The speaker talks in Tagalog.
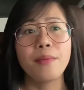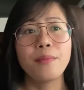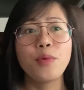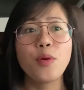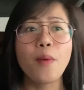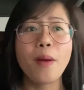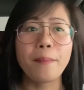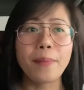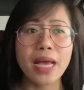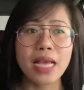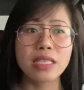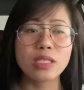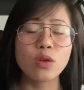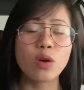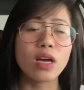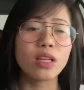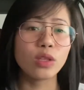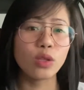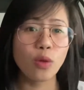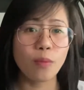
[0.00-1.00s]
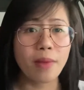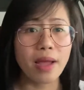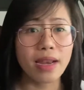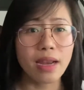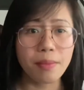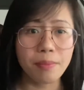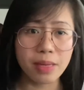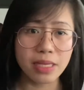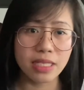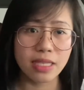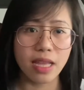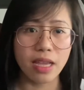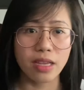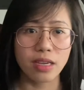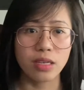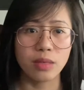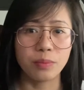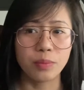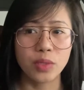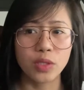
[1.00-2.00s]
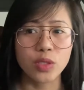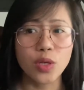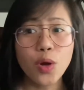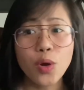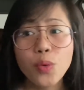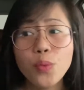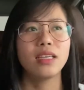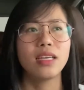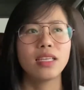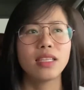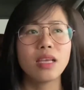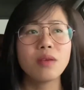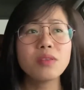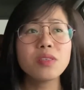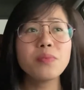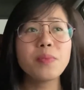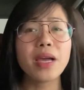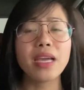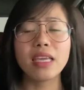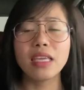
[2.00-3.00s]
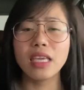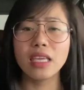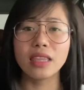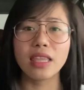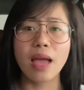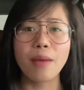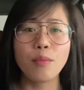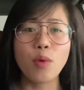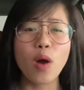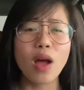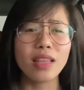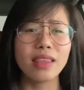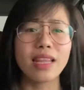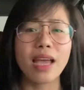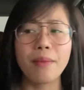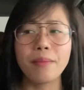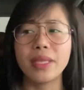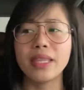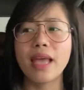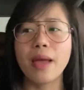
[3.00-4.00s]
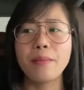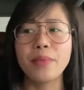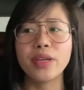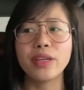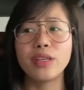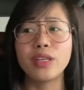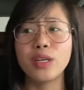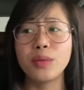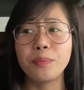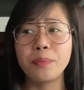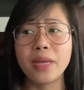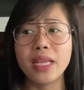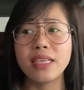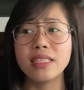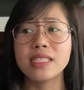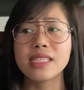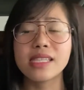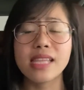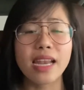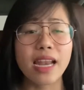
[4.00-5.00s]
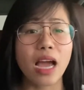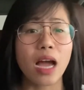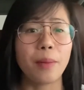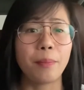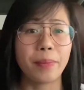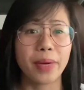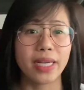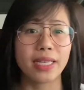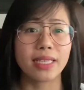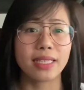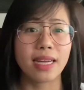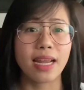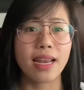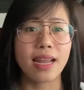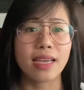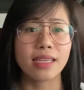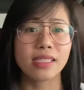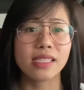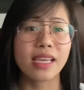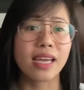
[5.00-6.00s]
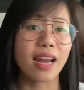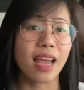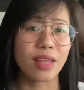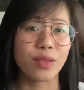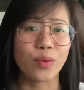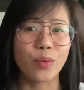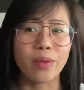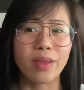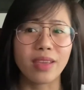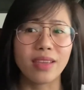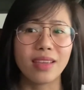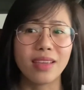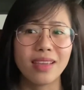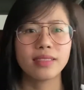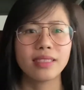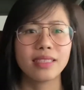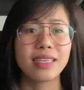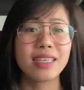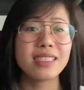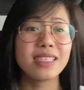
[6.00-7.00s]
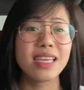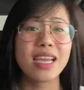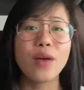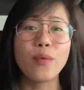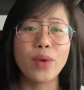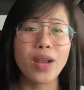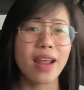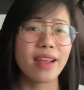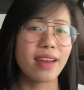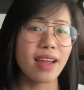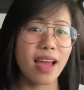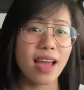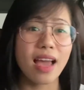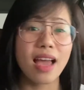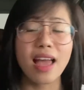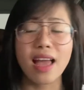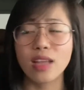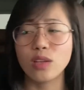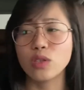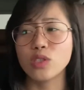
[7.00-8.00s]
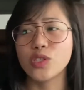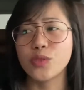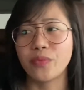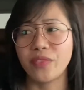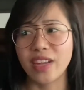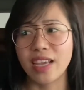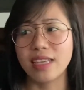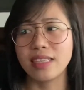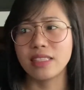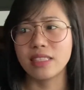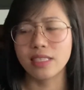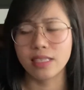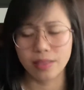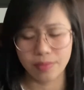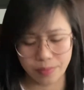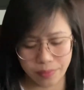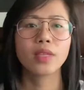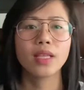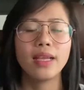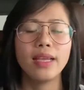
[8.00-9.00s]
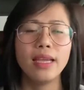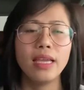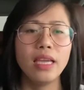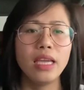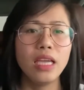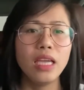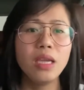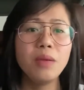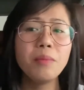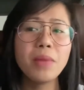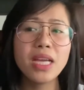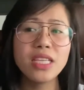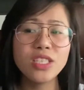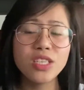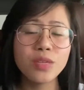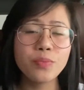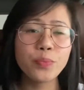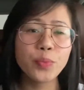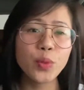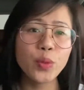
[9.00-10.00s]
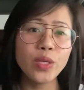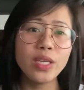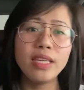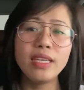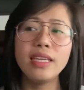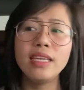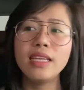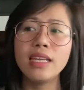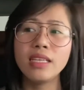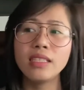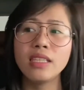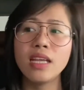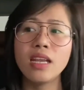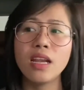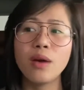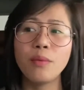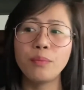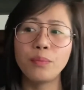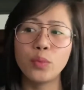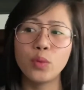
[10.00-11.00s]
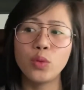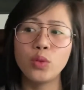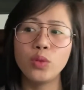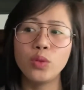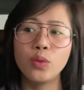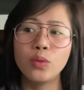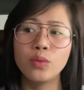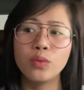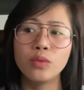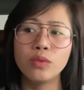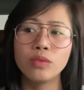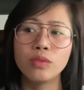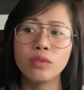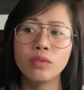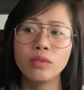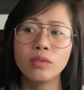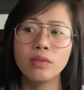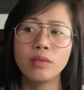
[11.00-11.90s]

pumapasok at lumalapas ng airport. Tapos makikita mo ang dami-daming airplanes na nakapark na lang sa runway kasi nga wala nang halos flights. Imagine po iilan na lang po yung